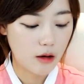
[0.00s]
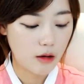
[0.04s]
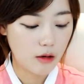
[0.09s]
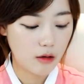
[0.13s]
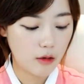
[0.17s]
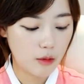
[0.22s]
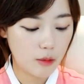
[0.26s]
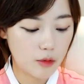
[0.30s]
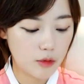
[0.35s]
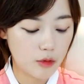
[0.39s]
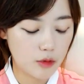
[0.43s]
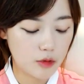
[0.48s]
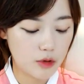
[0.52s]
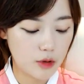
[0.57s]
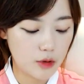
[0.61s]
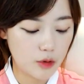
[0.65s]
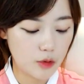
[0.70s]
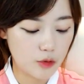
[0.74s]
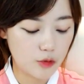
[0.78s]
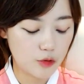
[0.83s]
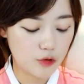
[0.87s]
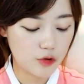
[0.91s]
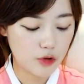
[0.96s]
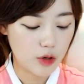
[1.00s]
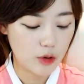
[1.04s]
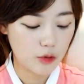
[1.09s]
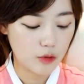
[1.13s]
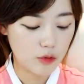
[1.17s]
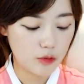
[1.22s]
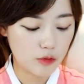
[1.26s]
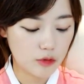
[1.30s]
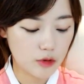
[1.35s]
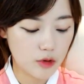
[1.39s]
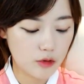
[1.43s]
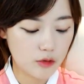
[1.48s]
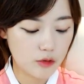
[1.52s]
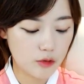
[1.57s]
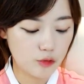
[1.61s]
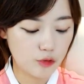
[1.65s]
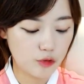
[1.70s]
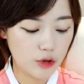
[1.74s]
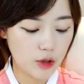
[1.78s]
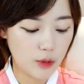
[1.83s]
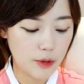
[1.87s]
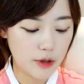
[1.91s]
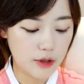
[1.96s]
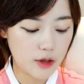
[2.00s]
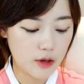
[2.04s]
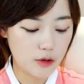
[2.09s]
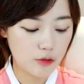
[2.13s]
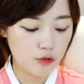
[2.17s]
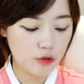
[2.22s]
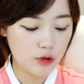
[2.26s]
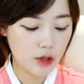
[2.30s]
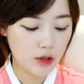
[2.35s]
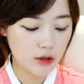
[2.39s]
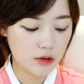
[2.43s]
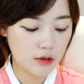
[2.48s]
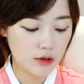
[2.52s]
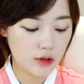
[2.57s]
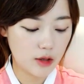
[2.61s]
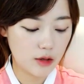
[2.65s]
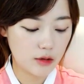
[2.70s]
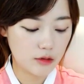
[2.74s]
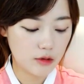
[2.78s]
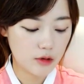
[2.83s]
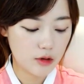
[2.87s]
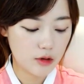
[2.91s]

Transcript: 이러면서 제대로 주지 않고 우리가 배상 우리가 그때